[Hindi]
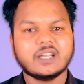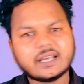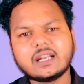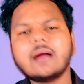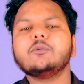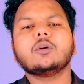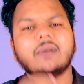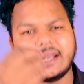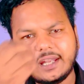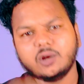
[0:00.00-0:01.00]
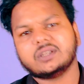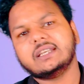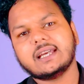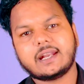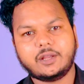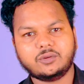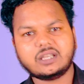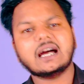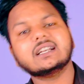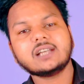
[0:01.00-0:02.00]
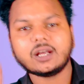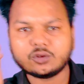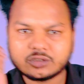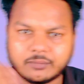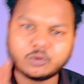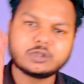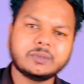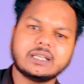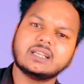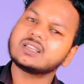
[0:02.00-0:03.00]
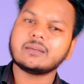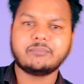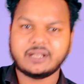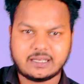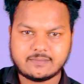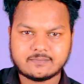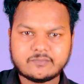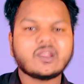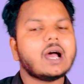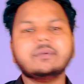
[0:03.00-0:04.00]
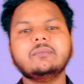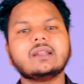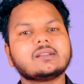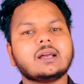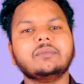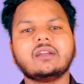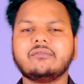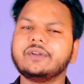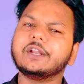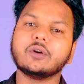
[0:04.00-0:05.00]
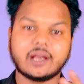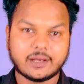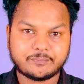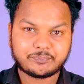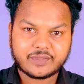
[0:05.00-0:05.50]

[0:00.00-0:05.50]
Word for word: लेकिन आप लोग मानने को तैयार नहीं होते हजारों सबूत भी दे दे तब भी नहीं अभी मेरे सामने एक वीडियो आया